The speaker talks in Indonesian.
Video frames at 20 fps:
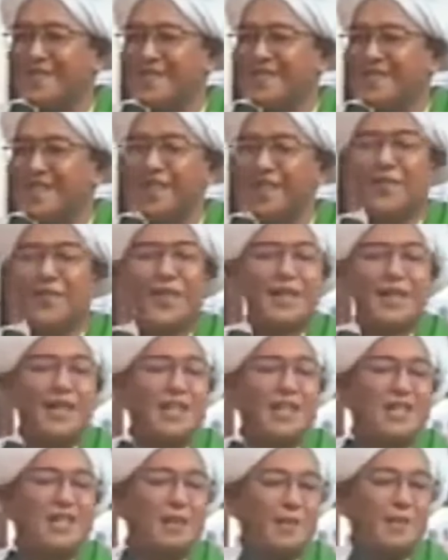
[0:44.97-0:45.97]
Di antara
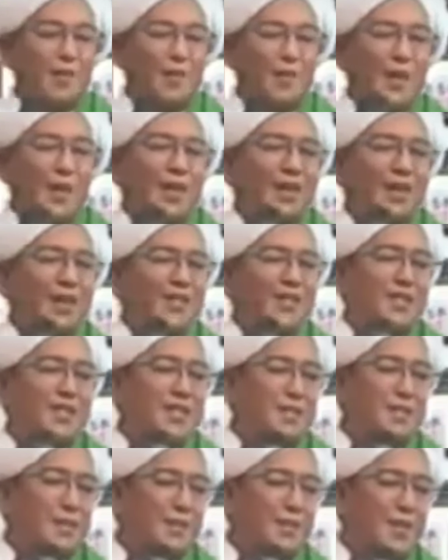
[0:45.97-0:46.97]
keistimewaannya
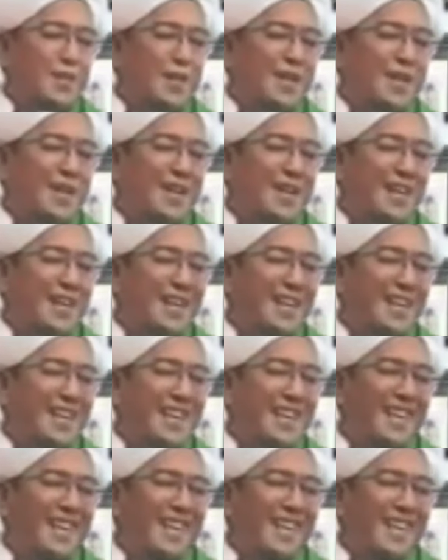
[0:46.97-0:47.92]
Syekh Madani.